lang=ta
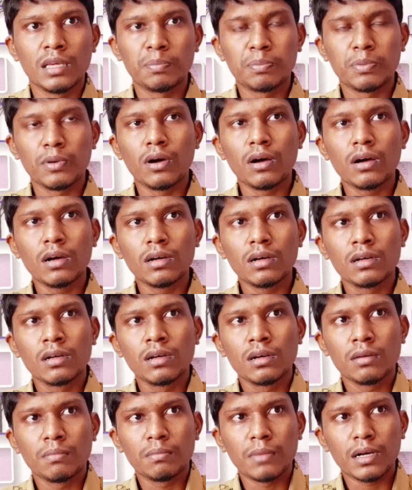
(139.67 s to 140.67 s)
இப்போ
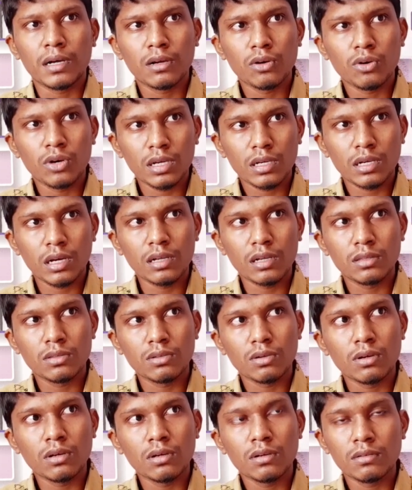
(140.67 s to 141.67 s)
மக்களோட
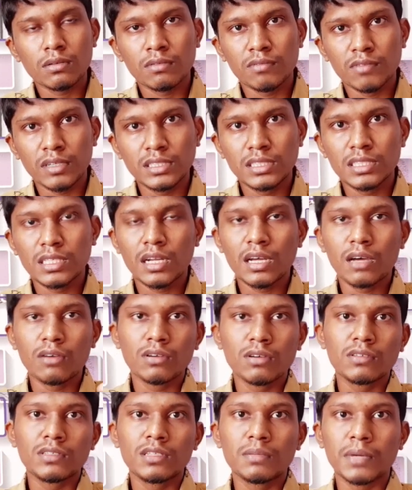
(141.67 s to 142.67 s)
கருத்தும் வச்சு தானே
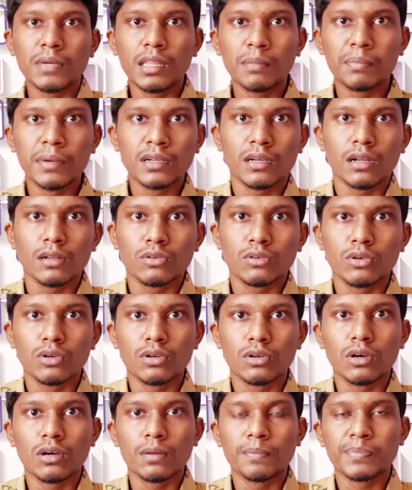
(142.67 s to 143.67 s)
அவங்க வந்து மதிப்பெண்கள்
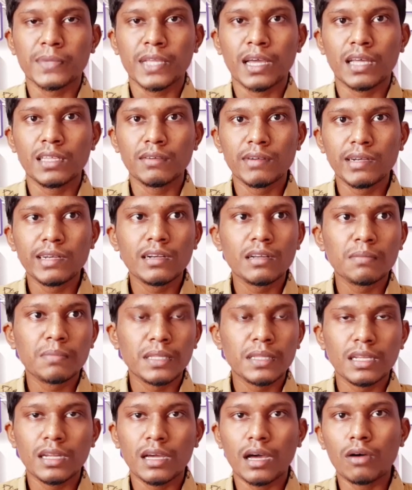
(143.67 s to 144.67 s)
கொடுக்கணும் அதை விட்டுட்டு
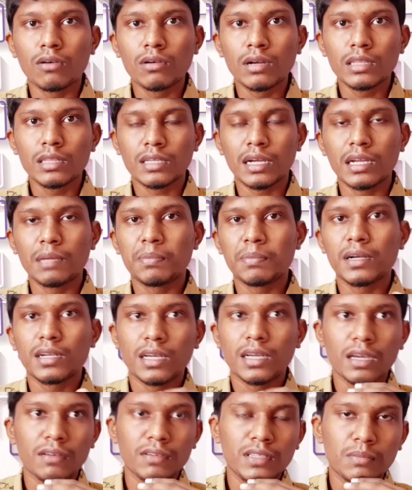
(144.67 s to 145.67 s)
பார்த்தீங்கன்னா அவங்களே
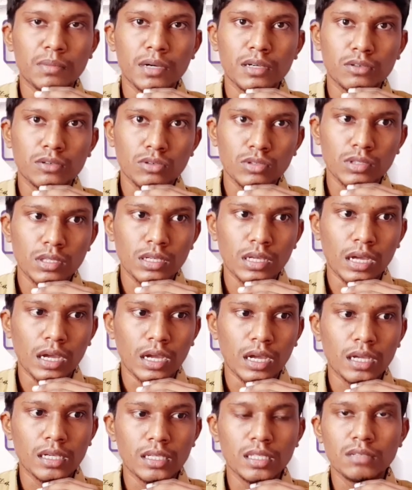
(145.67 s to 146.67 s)
தனிப்பட்ட விதமாக
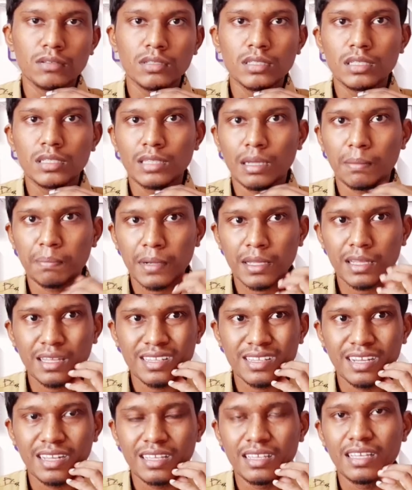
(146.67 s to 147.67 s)
கொடுத்துருக்காங்க இது வந்து தப்பாக
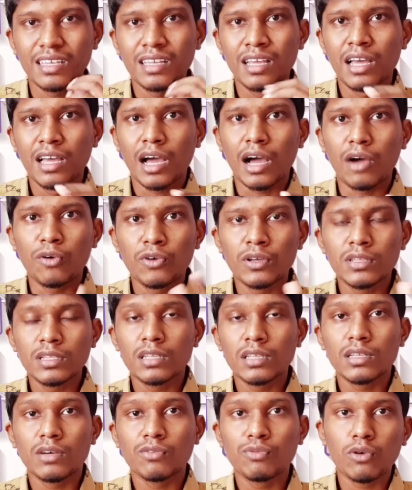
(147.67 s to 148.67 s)
தான் தெரியுது அவங்க
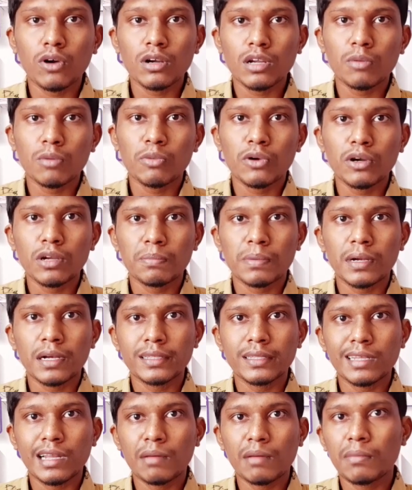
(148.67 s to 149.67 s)
வந்து அந்த ஃபோட்டோ போட்டு
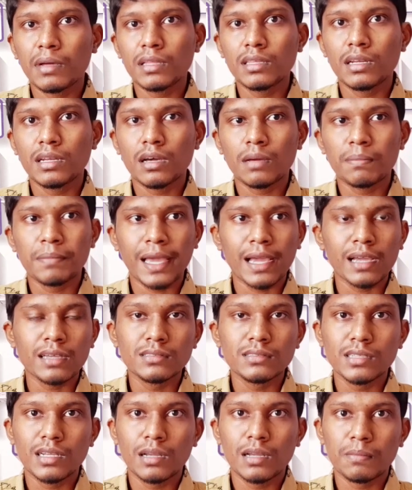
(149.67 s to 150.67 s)
பண்ணுறதுலாம் பார்த்தீங்கன்னா
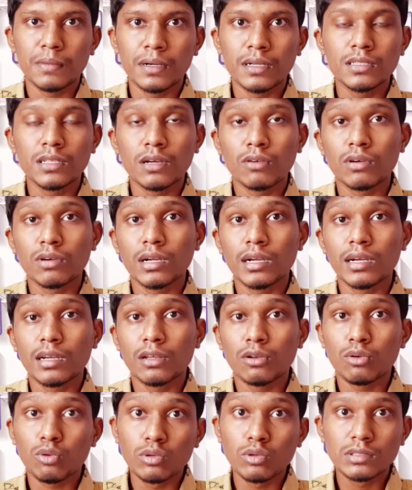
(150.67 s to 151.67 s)
மேகசீனில் பண்ணுறது
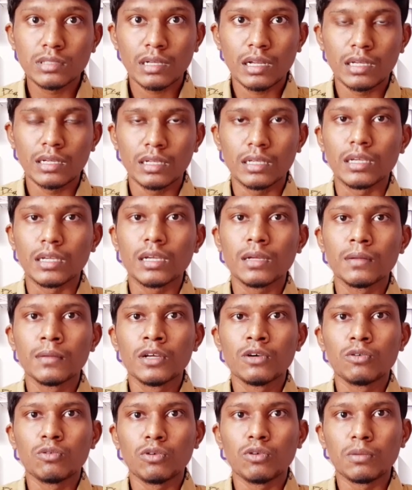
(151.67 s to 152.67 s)
அவங்கக்கிட்ட ரூல்ஸ்லாம் இருக்குது
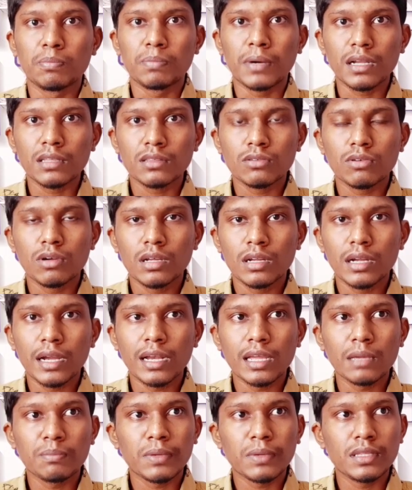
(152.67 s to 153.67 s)
ஒரு படத்தோட
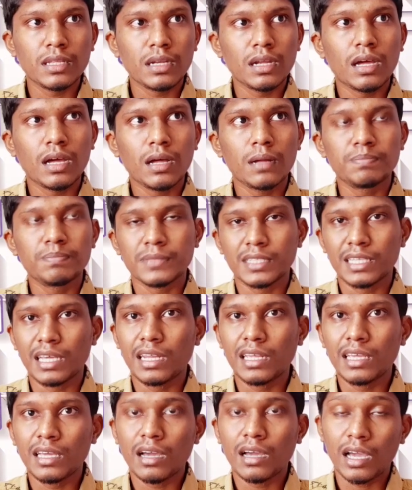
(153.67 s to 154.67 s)
ரேட்டிங் பார்த்தீங்கன்னா
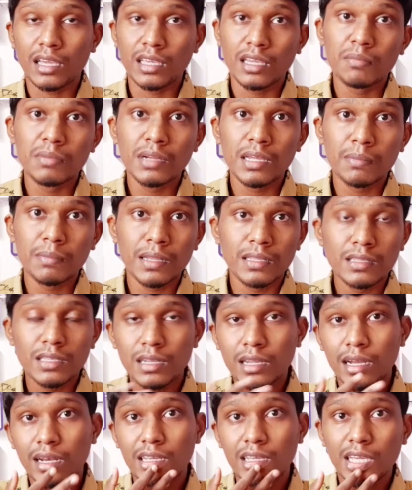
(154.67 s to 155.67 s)
நிறைய
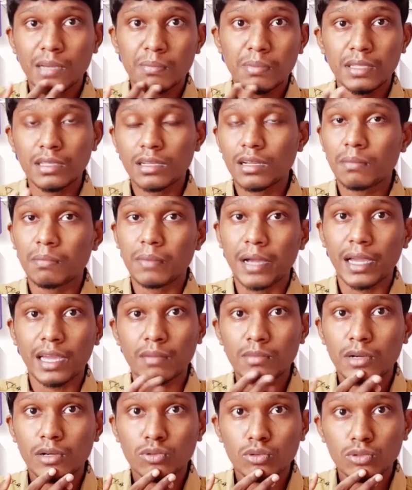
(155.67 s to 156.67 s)
ஐஎம்டிபிலேருந்து ரேட்டிங்கே பார்த்தீங்கன்னா
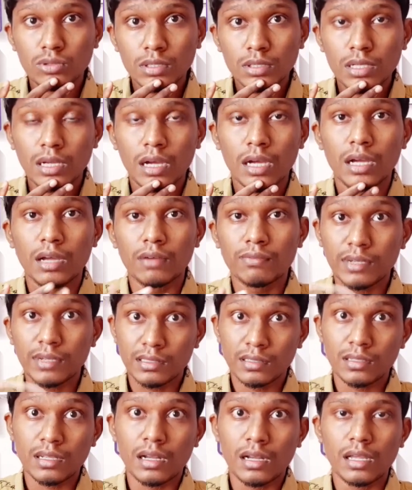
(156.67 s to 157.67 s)
பயங்கரமாக கொடுத்துருக்காங்க
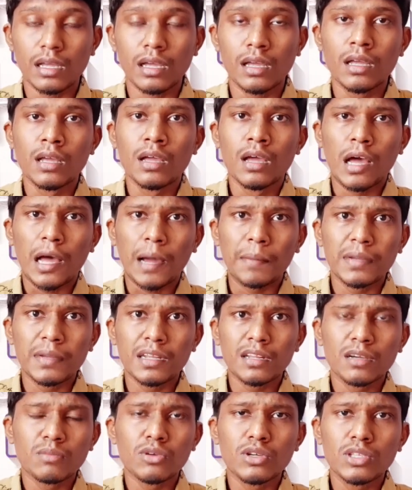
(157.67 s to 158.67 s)
ஃபஸ்ட் நாள் அப்படி
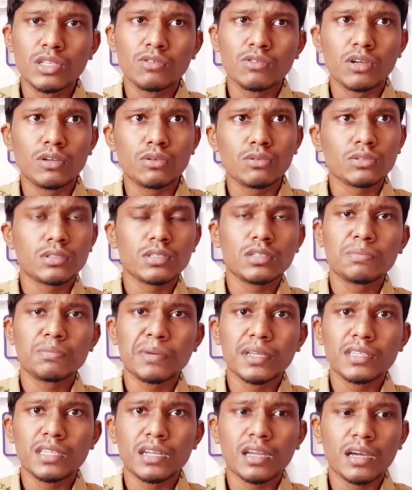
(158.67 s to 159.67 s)
இருக்கும்போது இவங்க நூற்றுக்கு
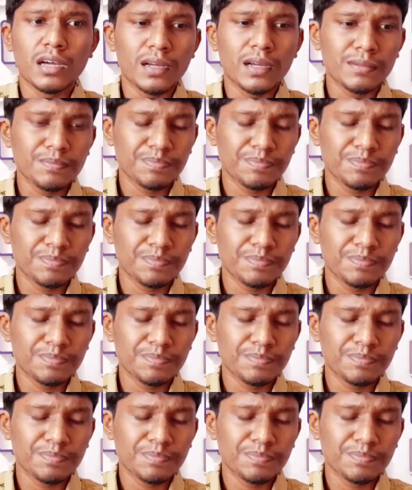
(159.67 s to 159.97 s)
பார்த்தீங்கன்னா